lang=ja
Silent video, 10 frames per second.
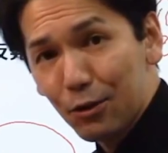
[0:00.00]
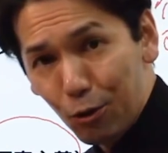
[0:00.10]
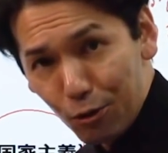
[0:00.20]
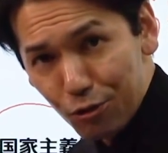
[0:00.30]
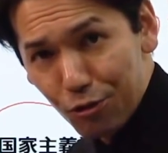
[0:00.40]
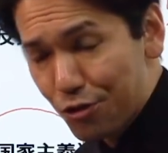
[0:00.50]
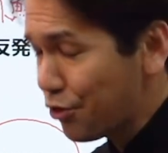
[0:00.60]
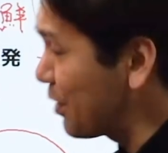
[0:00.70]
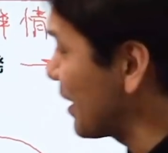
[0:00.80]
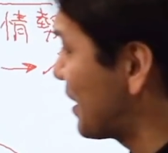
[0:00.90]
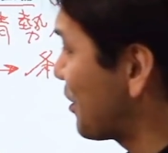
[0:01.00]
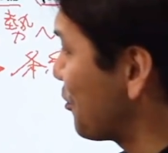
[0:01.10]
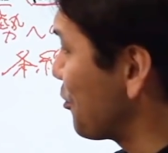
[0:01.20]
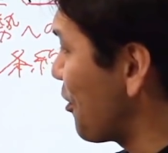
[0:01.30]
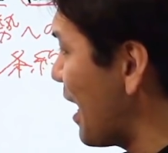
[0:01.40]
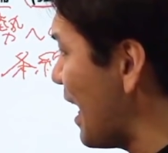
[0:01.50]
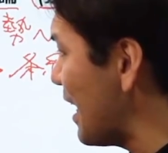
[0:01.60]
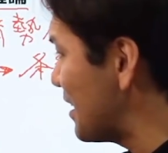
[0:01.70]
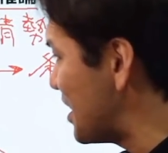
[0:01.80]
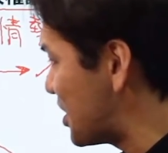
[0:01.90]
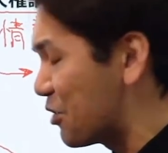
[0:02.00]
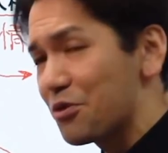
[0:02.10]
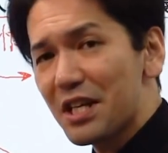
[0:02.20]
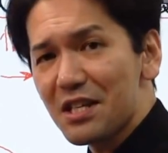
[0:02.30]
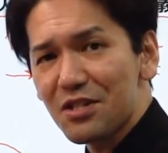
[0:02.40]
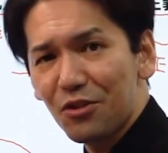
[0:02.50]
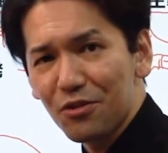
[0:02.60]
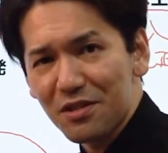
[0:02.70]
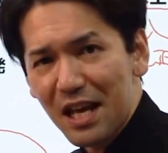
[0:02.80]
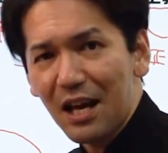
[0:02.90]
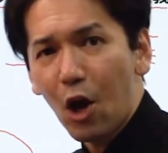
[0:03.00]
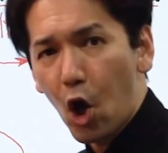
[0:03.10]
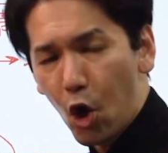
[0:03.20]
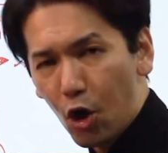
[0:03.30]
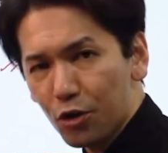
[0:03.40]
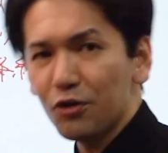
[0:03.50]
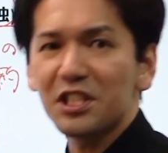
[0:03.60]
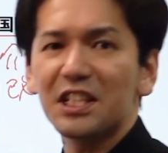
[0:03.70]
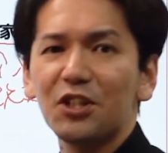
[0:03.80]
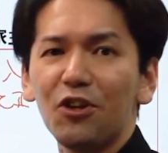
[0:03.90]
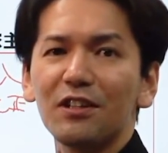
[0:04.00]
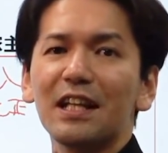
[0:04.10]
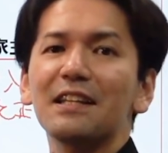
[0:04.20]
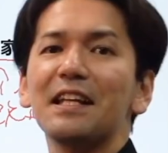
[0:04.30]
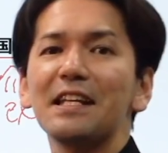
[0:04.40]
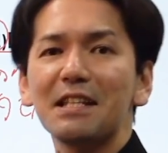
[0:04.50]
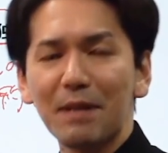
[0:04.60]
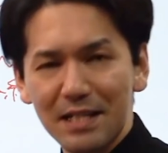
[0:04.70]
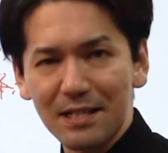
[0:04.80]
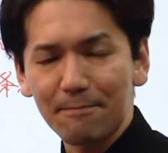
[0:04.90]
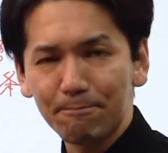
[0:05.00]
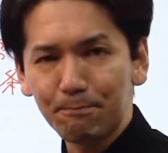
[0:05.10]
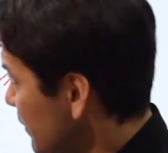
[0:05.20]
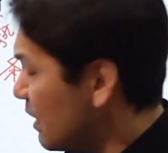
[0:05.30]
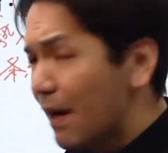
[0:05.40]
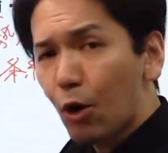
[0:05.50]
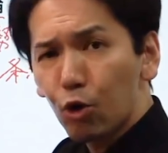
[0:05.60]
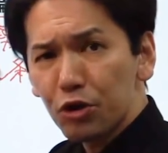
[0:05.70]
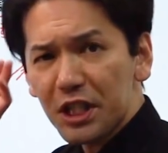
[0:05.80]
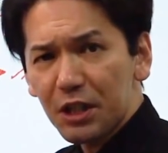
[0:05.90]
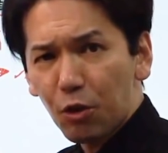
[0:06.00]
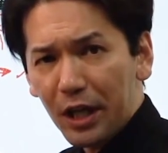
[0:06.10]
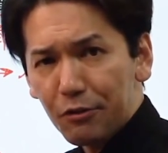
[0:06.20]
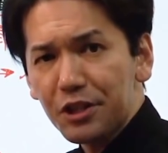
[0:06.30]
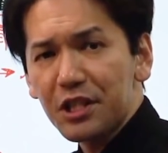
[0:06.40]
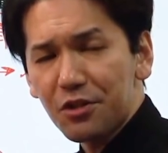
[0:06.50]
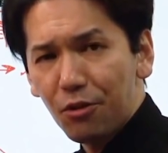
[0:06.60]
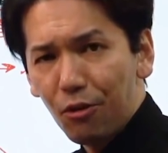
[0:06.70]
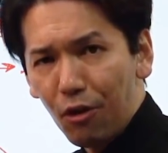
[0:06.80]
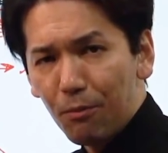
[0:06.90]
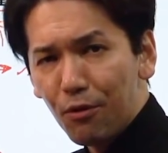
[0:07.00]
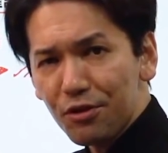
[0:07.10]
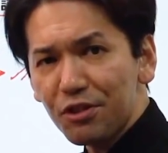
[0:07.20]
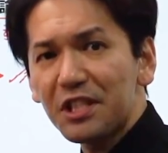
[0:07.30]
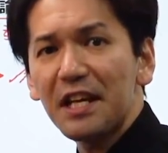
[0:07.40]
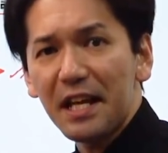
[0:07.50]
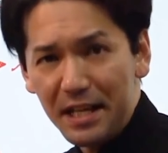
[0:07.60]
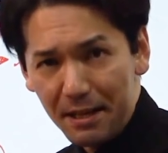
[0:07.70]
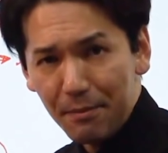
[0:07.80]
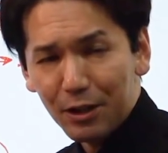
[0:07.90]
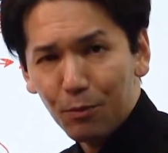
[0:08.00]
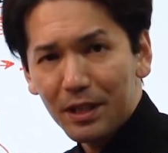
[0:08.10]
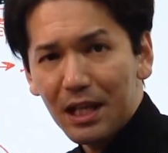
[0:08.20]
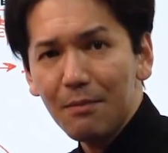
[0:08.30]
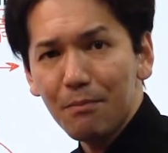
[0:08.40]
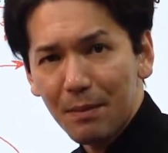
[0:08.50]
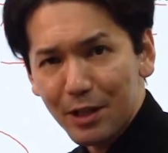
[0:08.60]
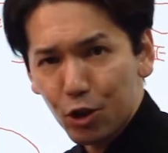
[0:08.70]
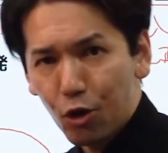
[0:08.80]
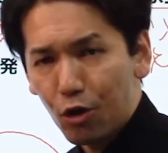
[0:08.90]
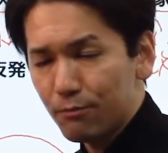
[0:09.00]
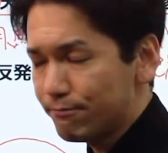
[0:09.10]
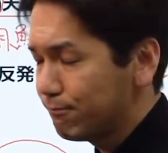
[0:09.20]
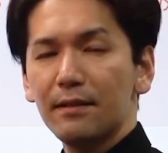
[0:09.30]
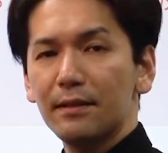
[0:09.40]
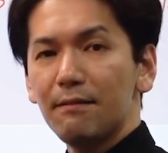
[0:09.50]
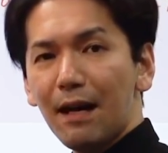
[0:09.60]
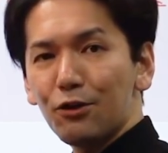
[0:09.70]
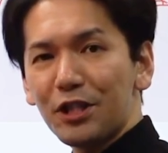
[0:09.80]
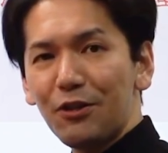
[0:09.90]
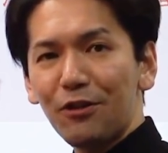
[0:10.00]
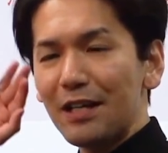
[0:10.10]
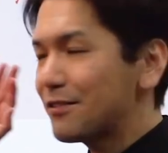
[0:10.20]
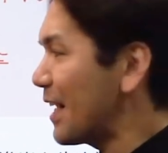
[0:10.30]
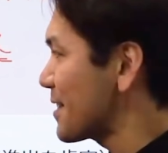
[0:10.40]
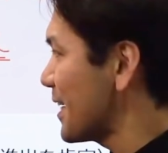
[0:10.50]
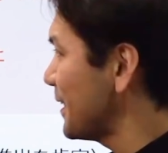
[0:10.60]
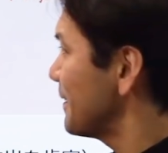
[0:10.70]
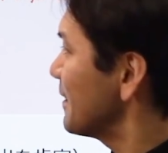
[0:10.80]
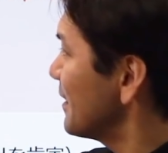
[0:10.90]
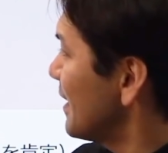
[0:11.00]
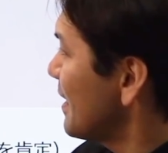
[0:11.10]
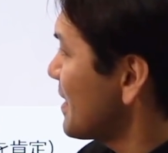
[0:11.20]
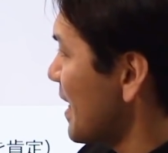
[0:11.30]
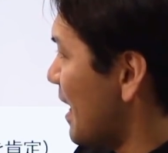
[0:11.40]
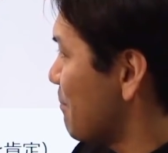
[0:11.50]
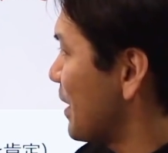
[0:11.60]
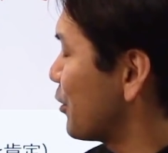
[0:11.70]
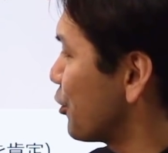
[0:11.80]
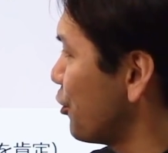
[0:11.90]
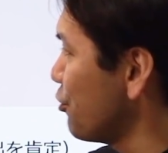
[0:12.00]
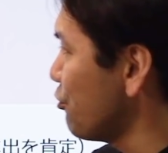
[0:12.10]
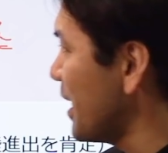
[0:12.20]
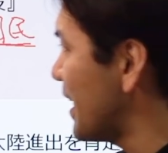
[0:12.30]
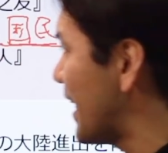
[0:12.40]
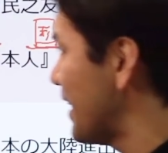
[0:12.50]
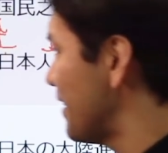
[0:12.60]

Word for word: 登場するようになってくるのが日露戦争前後の時期となっていきます。では、この時期における思想をもう少し丁寧にまとめてみましょう。では、こちらをご覧ください。1890年代、